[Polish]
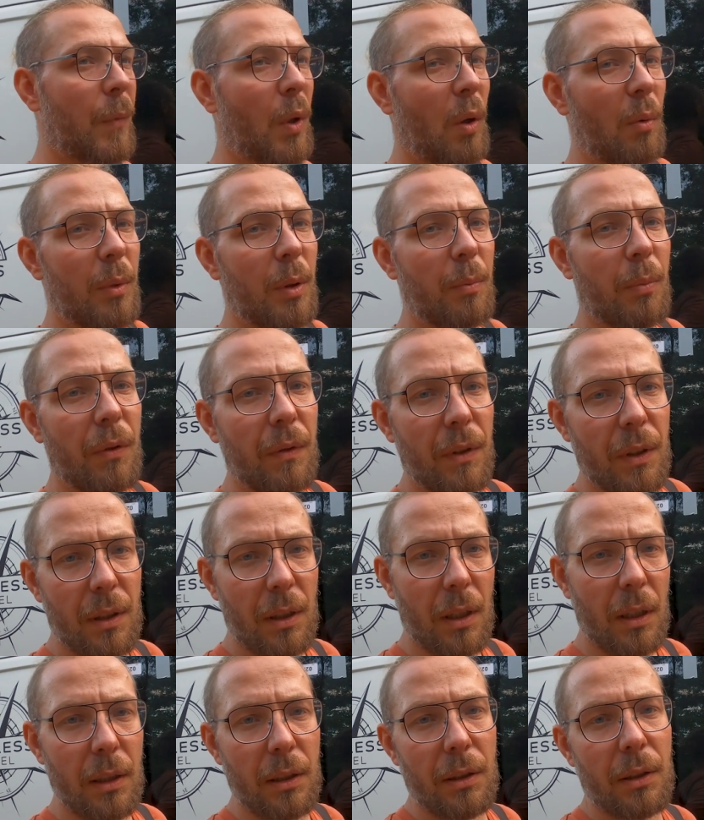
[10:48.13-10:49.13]
To mi
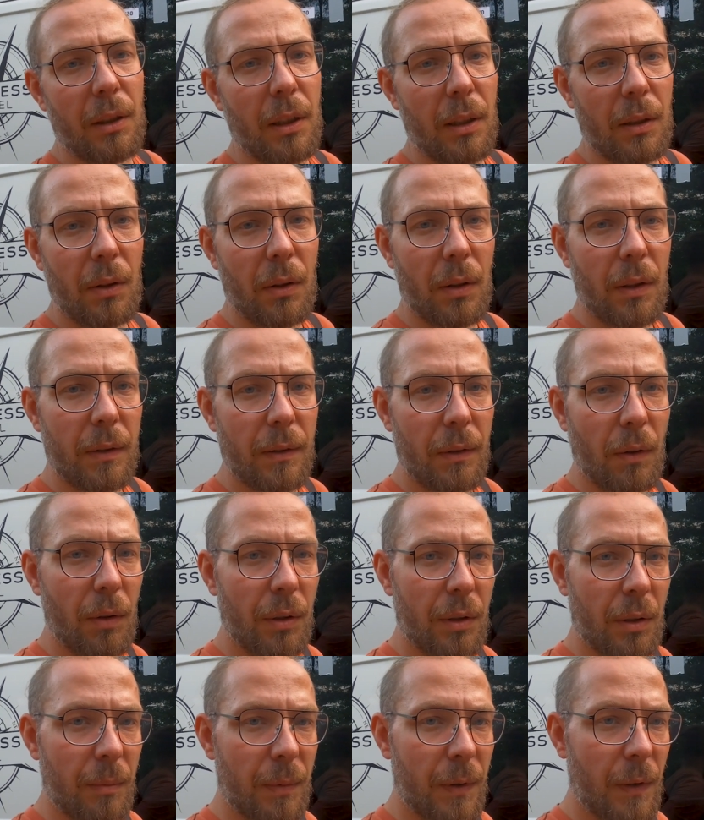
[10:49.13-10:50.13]
powiedzieli, że to
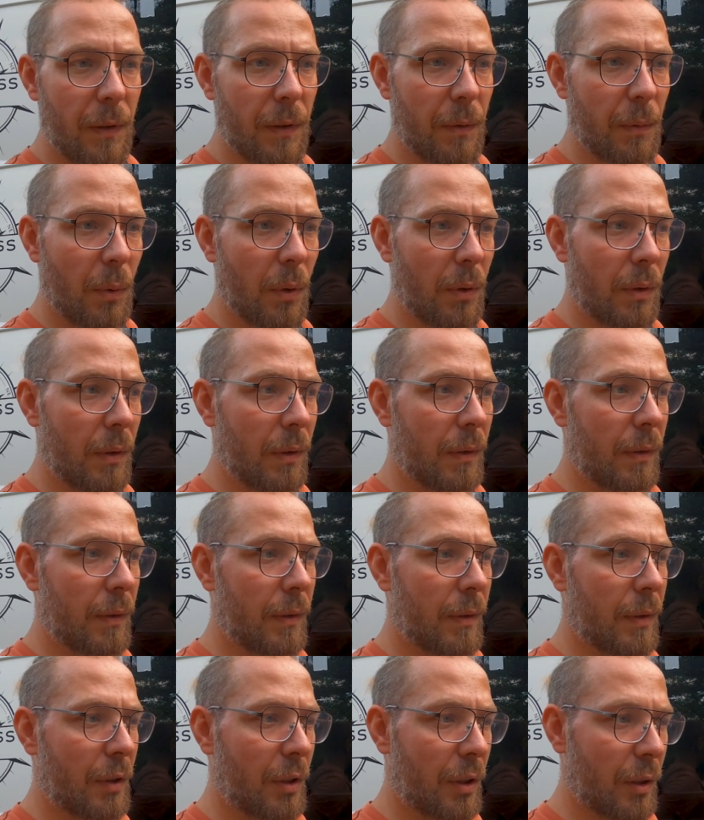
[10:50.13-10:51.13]
jest 800 zł
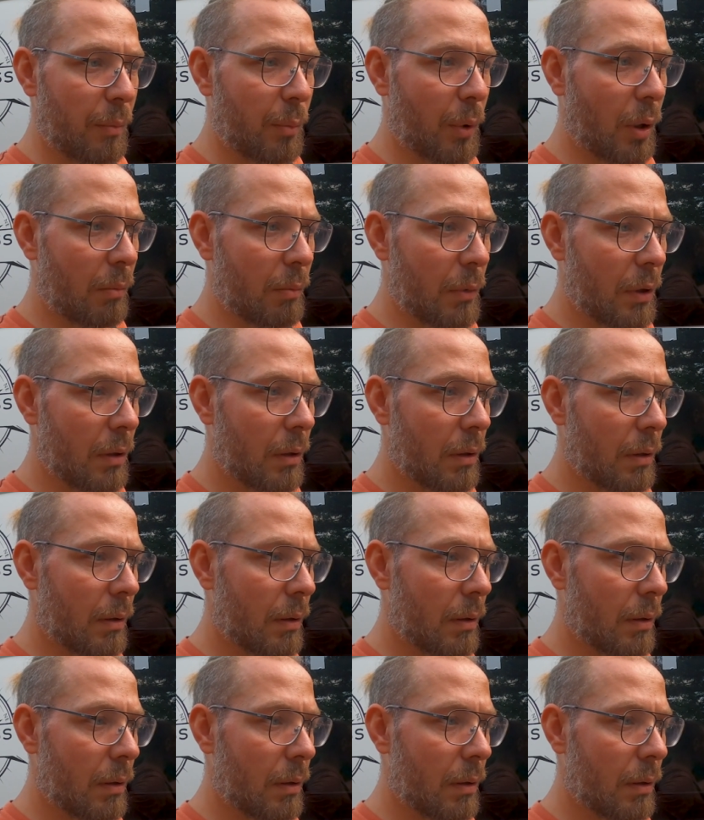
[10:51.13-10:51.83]
z szybą,